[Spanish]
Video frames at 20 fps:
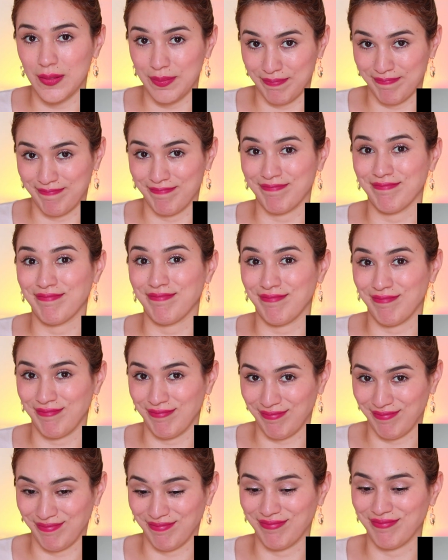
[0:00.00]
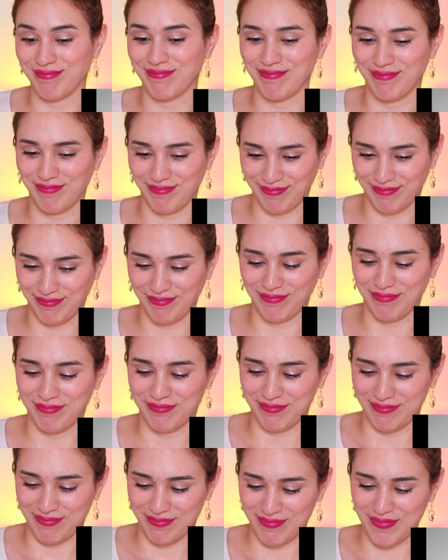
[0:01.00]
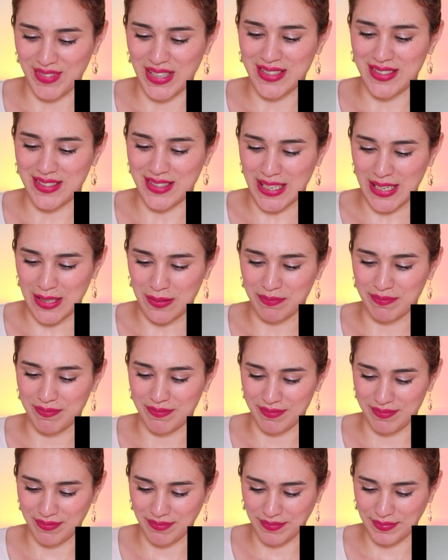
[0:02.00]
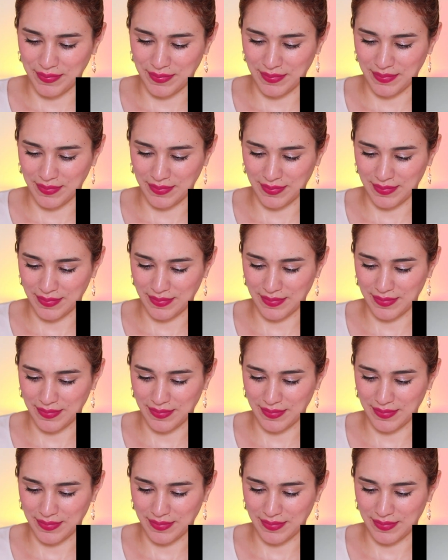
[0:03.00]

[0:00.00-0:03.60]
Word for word: el Conceal Camouflage de Catrice sí. en el tono 010